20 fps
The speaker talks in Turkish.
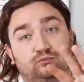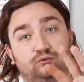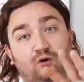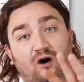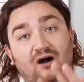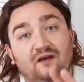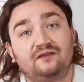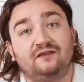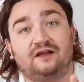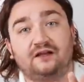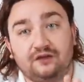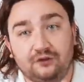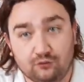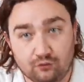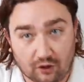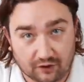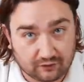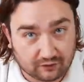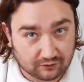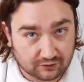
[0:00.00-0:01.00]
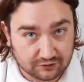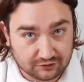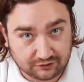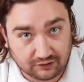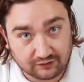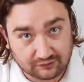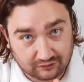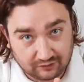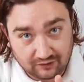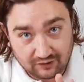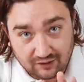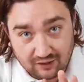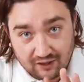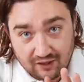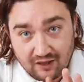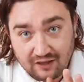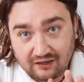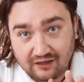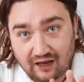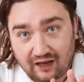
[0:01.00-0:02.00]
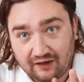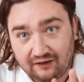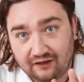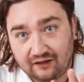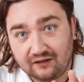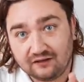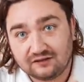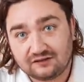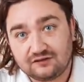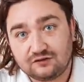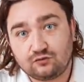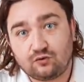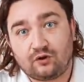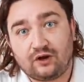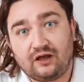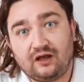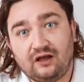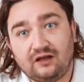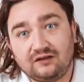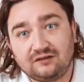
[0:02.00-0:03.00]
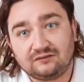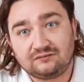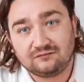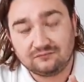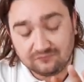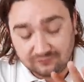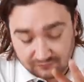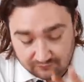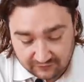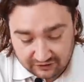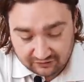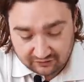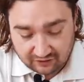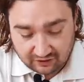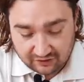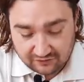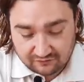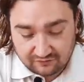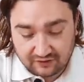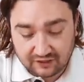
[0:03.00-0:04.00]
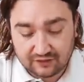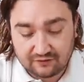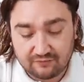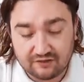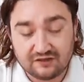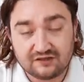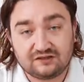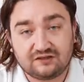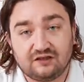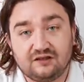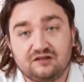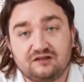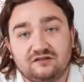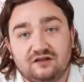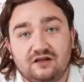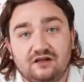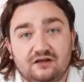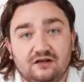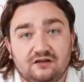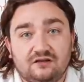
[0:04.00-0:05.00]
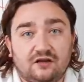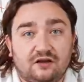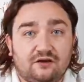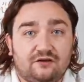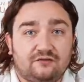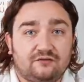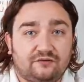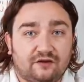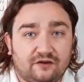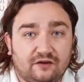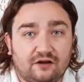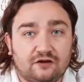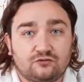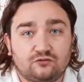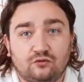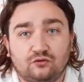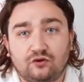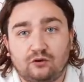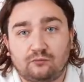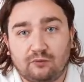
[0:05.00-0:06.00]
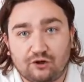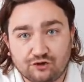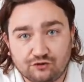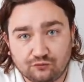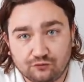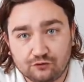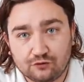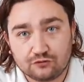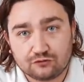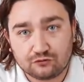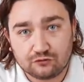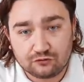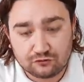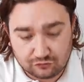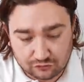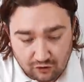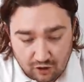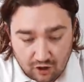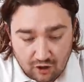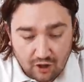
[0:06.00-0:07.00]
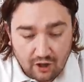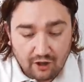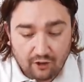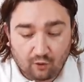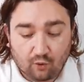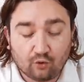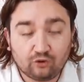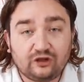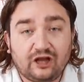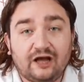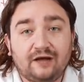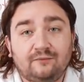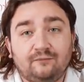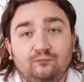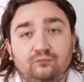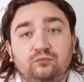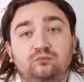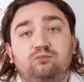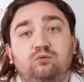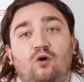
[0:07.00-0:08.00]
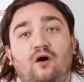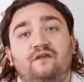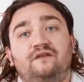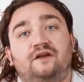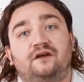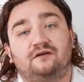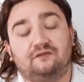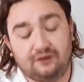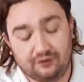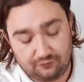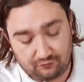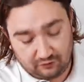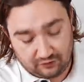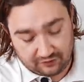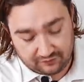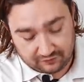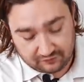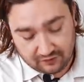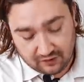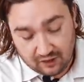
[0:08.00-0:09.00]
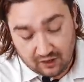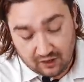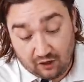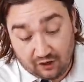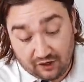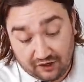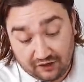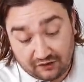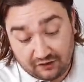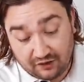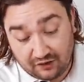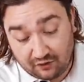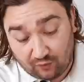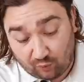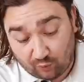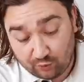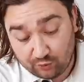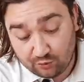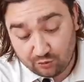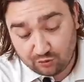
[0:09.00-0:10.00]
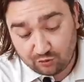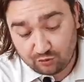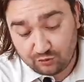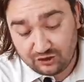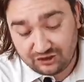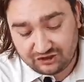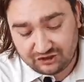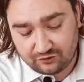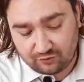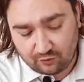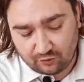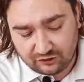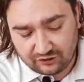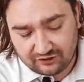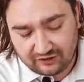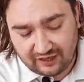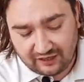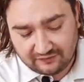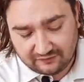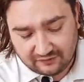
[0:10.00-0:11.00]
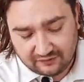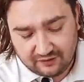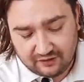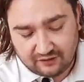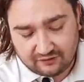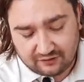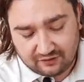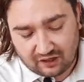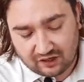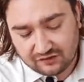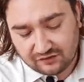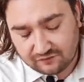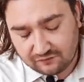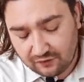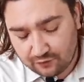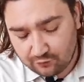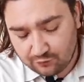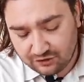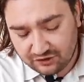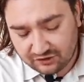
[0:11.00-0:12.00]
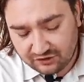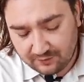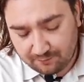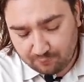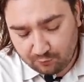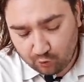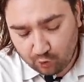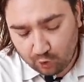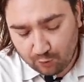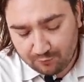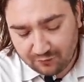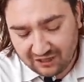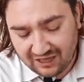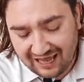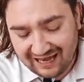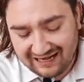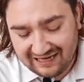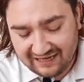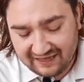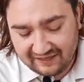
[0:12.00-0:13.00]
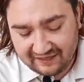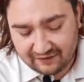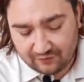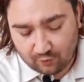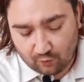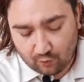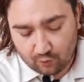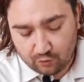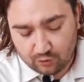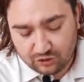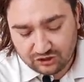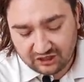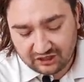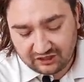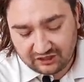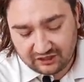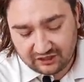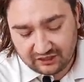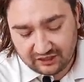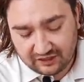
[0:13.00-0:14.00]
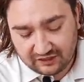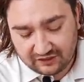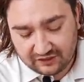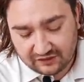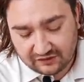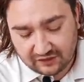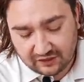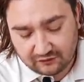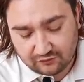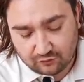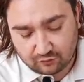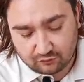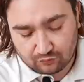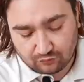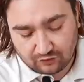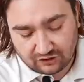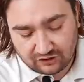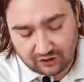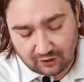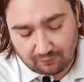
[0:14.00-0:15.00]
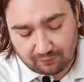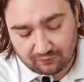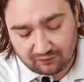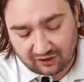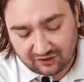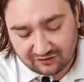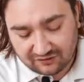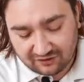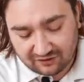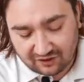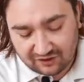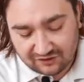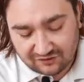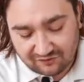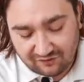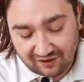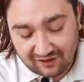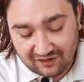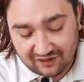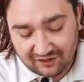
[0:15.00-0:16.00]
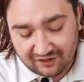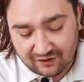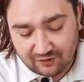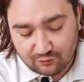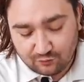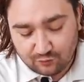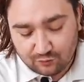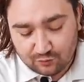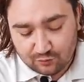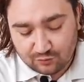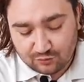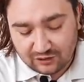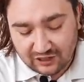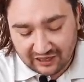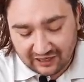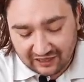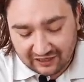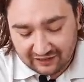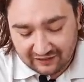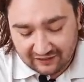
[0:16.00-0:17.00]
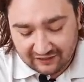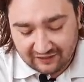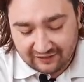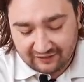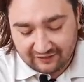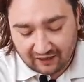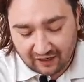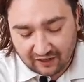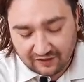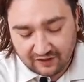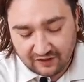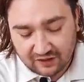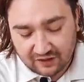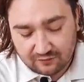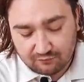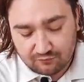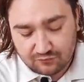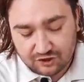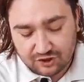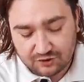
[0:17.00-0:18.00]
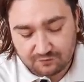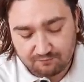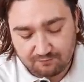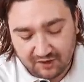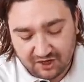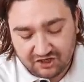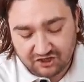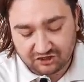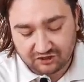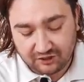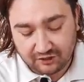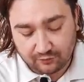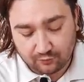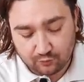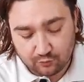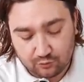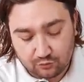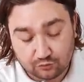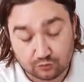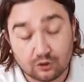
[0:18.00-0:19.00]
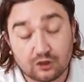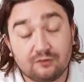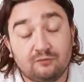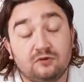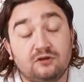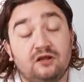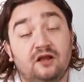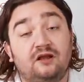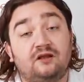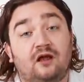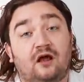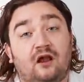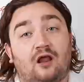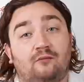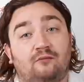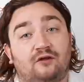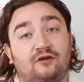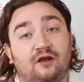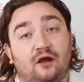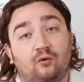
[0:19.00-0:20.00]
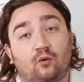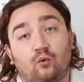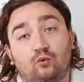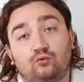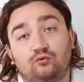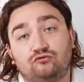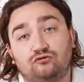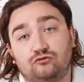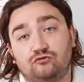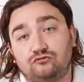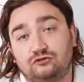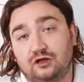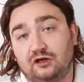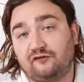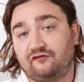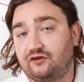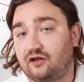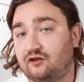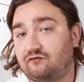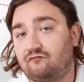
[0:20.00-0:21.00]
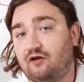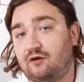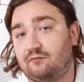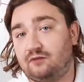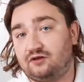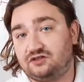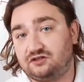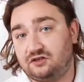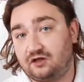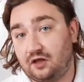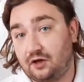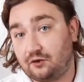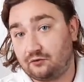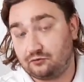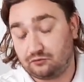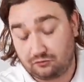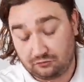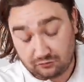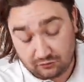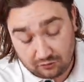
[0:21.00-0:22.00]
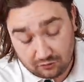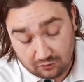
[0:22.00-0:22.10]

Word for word: Puanla gidiyor arkadaşlar. Yani siz oraya bir transfer etmek istediğinizde İngiltere Federasyonu'na başvuruyorsunuz. Onlar bu puanları veriyorlar. 2. Oyuncu için ödenen transfer ücreti Premier Lig'in önceki 2 sezonunda yapılan transferlerin %50 ila 75'lik üst diliminde yer almalı. Yani oldukça yüksek fiyat vermesi gerekiyor.